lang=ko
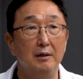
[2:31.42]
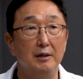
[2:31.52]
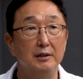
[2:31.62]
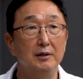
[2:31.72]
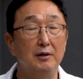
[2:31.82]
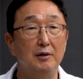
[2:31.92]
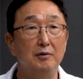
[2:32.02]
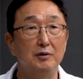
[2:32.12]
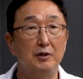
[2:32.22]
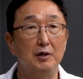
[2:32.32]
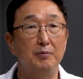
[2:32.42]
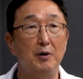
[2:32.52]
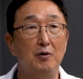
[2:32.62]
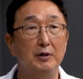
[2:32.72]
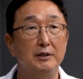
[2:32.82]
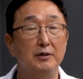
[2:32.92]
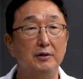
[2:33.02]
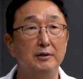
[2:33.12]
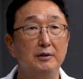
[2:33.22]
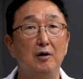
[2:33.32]
그래서 저희
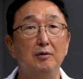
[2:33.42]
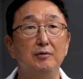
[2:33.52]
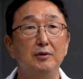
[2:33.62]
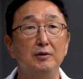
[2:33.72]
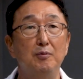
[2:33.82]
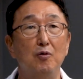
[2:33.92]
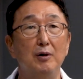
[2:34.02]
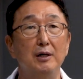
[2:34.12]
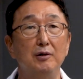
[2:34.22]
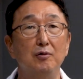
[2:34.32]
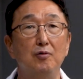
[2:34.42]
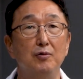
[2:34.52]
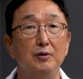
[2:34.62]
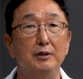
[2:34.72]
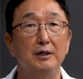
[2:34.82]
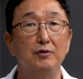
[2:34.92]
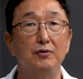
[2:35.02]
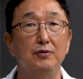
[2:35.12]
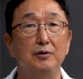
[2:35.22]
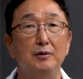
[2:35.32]
병원에서는 처음으로 복강경 공유자
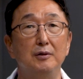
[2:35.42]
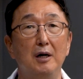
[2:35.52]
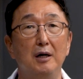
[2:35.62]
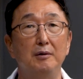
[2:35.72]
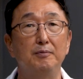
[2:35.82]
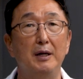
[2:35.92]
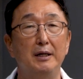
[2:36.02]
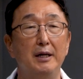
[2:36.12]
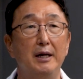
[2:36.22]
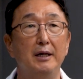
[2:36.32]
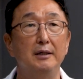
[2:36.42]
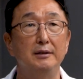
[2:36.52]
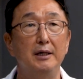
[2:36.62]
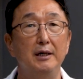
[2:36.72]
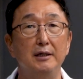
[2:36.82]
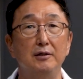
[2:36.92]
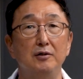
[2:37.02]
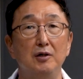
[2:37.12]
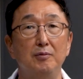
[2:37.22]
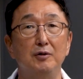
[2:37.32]
수술 아, 100례 세계에서
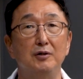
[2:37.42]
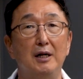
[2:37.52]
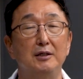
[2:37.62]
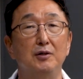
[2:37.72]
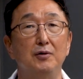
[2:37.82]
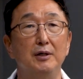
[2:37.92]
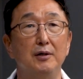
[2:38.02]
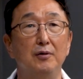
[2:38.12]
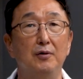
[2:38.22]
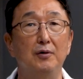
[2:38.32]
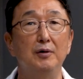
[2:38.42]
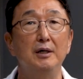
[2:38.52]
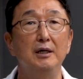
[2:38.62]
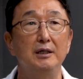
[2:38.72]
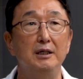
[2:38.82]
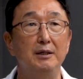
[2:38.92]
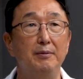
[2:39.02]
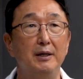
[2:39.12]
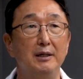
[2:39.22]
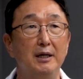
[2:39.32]
처음으로 달성을 했고
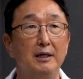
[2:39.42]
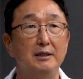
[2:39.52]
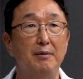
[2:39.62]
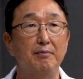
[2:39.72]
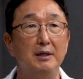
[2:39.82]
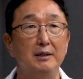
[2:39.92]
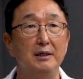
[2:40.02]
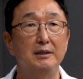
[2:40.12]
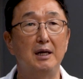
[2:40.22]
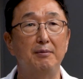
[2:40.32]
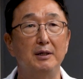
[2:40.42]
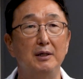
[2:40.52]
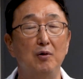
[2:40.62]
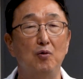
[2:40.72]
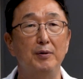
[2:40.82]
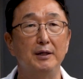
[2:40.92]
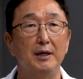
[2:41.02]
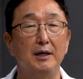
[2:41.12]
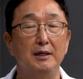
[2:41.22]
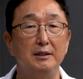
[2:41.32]
200례, 300례, 400례,
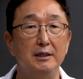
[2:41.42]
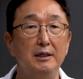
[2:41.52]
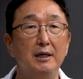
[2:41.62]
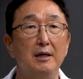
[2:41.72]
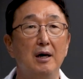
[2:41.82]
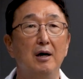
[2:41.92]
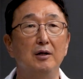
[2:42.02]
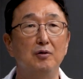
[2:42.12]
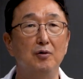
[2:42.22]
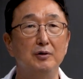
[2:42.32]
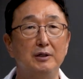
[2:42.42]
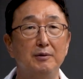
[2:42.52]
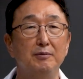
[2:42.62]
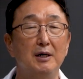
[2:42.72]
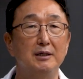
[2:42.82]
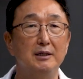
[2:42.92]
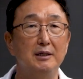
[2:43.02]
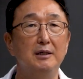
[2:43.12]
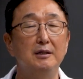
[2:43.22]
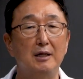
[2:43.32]
500례까지 또
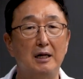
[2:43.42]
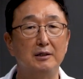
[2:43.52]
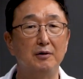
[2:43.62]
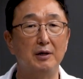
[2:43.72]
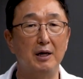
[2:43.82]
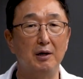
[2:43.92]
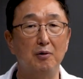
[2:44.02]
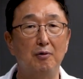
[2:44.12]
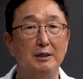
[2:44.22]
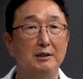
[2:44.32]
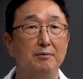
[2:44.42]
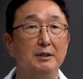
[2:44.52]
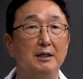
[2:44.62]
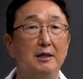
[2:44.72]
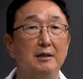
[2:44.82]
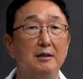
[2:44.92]
지금까지 달성해 왔습니다.